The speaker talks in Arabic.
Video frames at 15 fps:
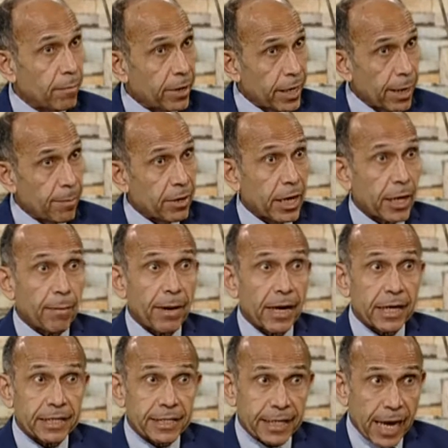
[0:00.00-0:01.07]
من
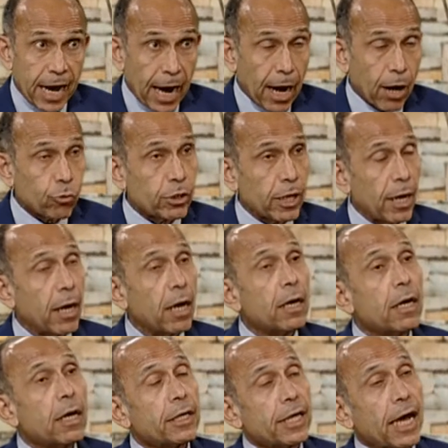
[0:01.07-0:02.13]
إجمالي السياحة وده
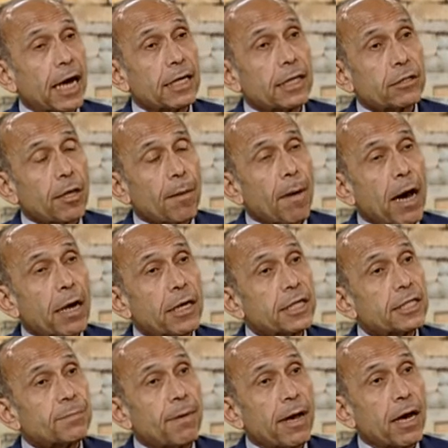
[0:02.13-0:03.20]
يعني طبعا
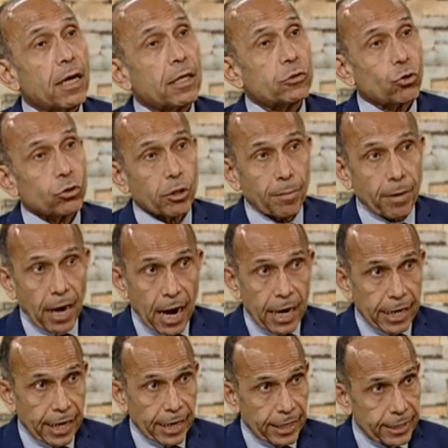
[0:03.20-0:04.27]
نسبة تعتبر
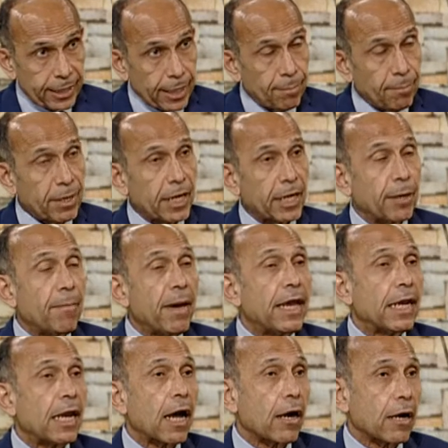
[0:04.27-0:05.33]
عالية جدا من
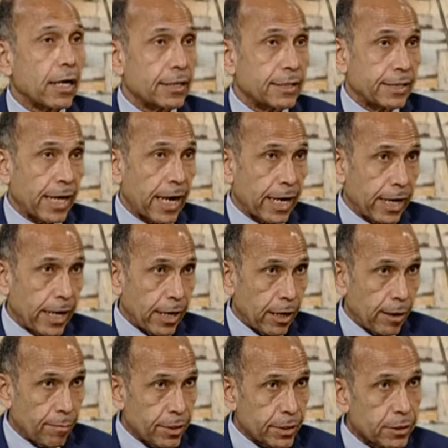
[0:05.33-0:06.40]
إجمالي الحركة السياحية إلى
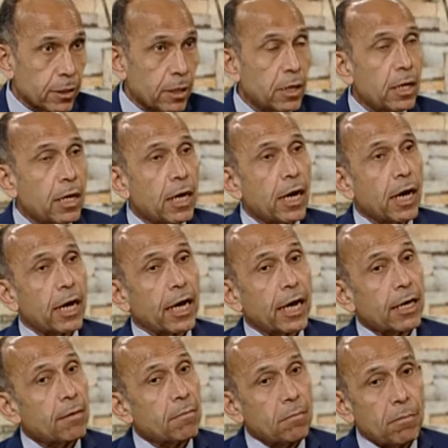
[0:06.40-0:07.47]
مصر آه،
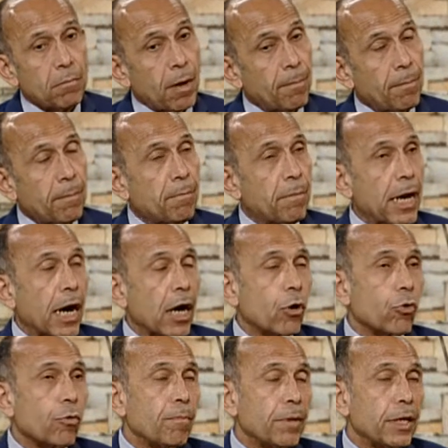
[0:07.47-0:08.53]
كان
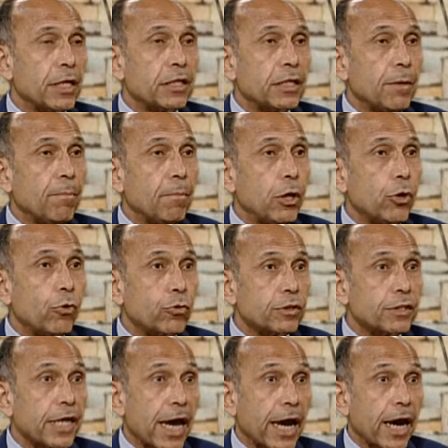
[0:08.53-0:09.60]
بيقرب من 2 مليون
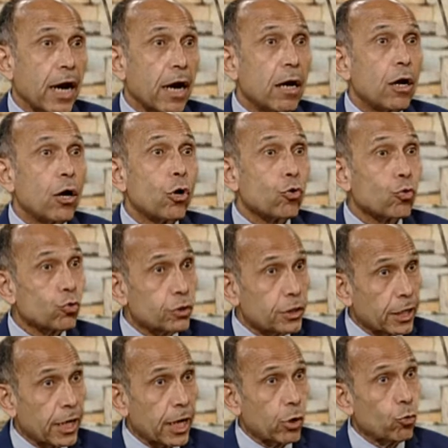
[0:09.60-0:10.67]
سائح روسي
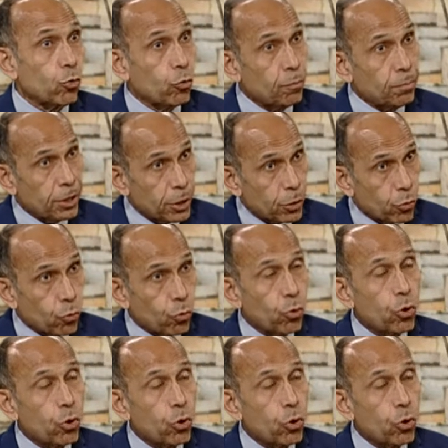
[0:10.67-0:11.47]
كانوا بيجوا